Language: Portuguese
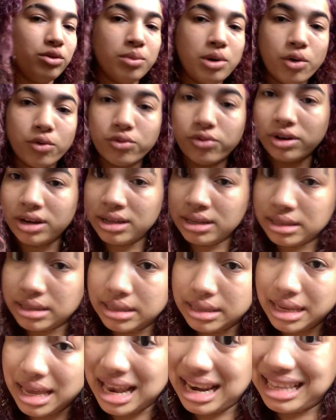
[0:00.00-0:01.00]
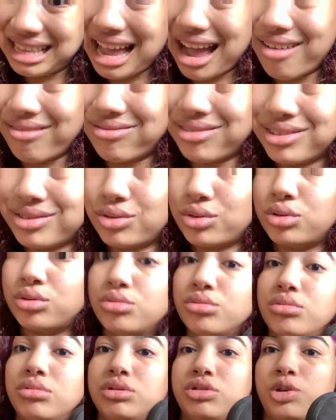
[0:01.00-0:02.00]
meu Vans, que ele tava...
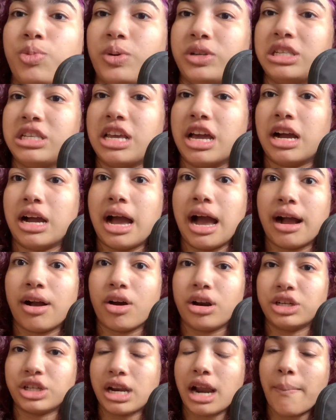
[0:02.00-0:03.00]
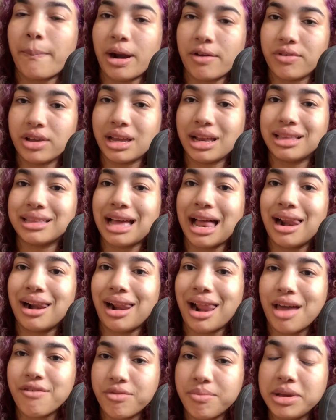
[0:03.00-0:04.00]
Tipo assim, agora já dá pra ver que ele tá
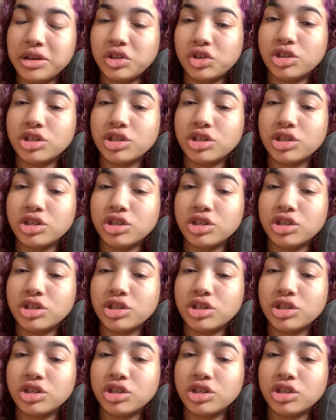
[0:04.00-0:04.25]
levemente